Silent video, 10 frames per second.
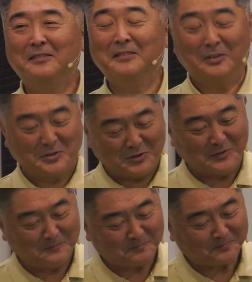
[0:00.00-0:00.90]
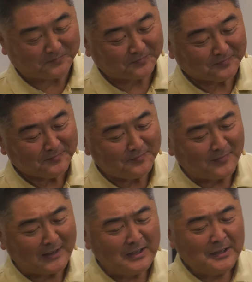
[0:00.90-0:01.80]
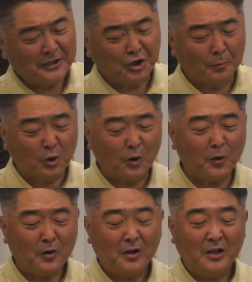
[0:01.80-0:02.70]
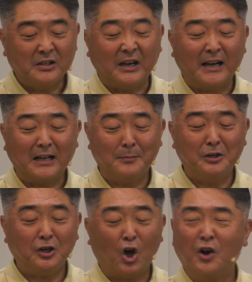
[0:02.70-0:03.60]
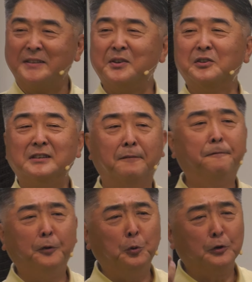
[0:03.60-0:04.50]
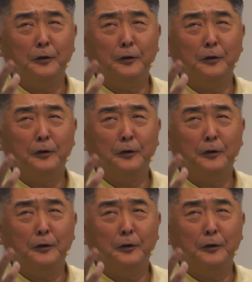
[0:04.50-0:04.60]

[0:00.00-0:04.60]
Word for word: 그렇죠? 그러므로 그 하나님을 어리석은 자 fool,